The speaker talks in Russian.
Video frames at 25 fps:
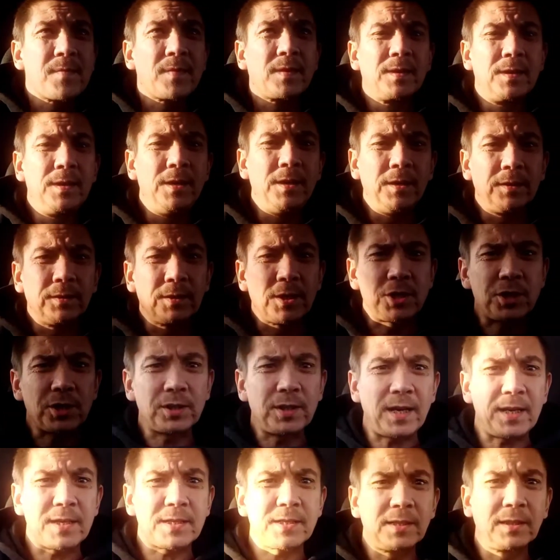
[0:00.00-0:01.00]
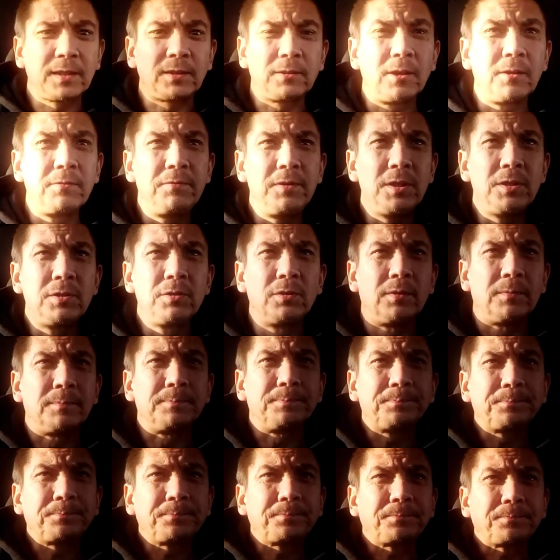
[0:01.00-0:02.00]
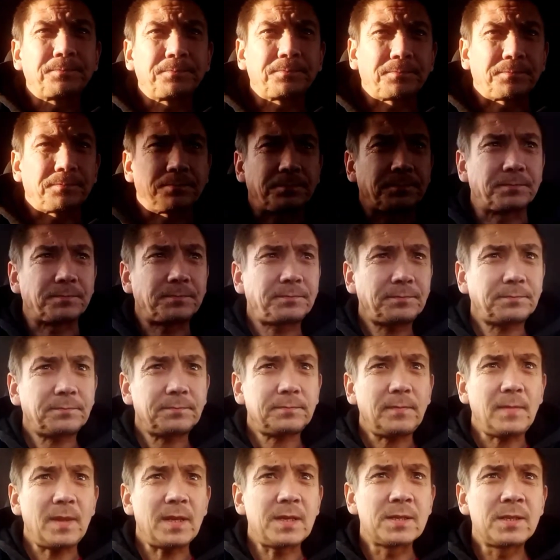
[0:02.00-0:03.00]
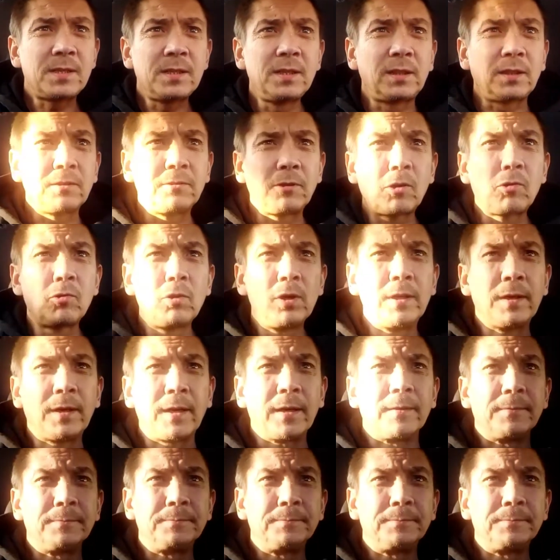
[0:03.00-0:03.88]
И начиная с этого видео, с этого ролика,